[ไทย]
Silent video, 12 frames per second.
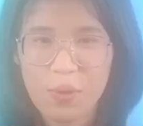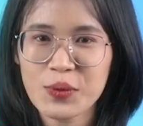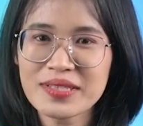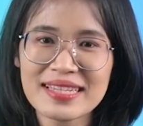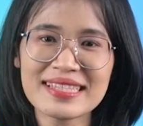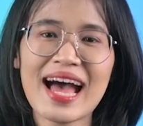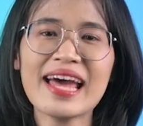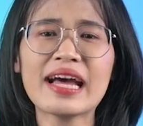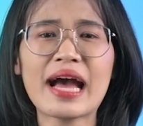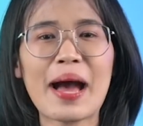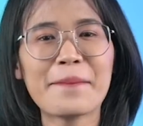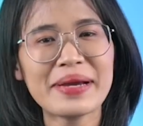คุณชาชา
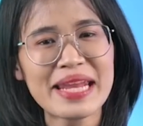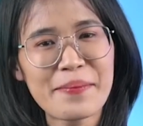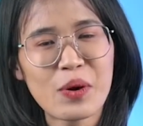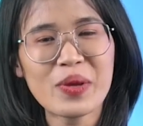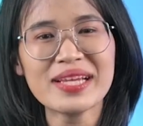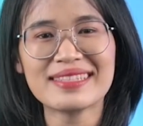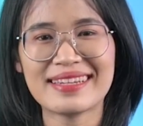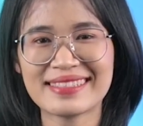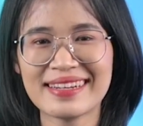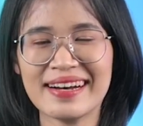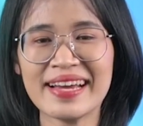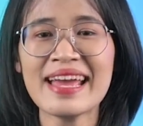นะคะไม่ได้มาวิ่งเฉ
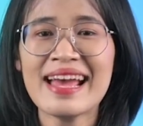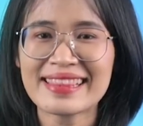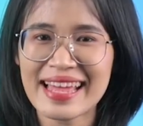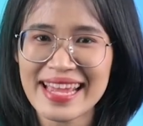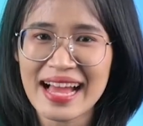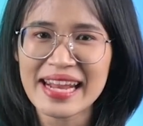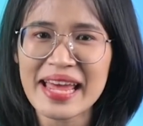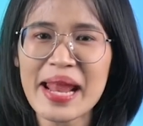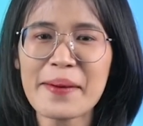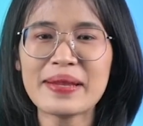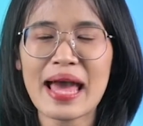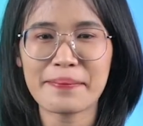ยๆ แต่ยังแนะ
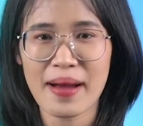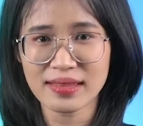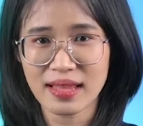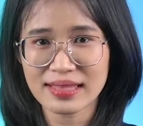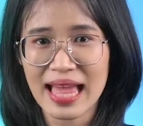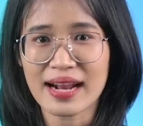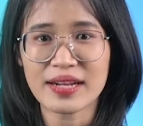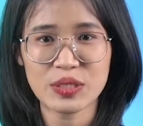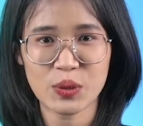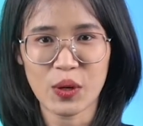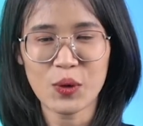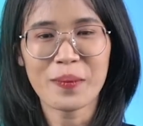นำแลนด์มาร์กต่าง ๆ ใน
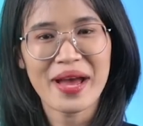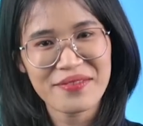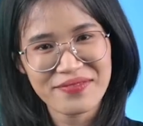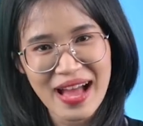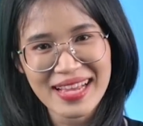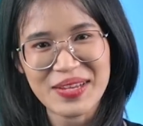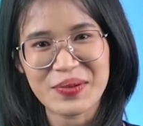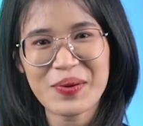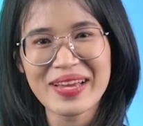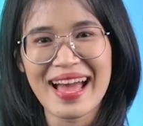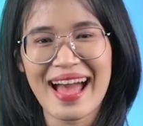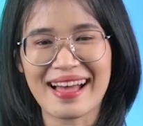สวนลุมให้ฟังอีก
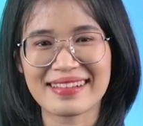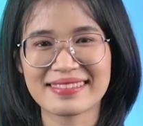ด้วยค่ะ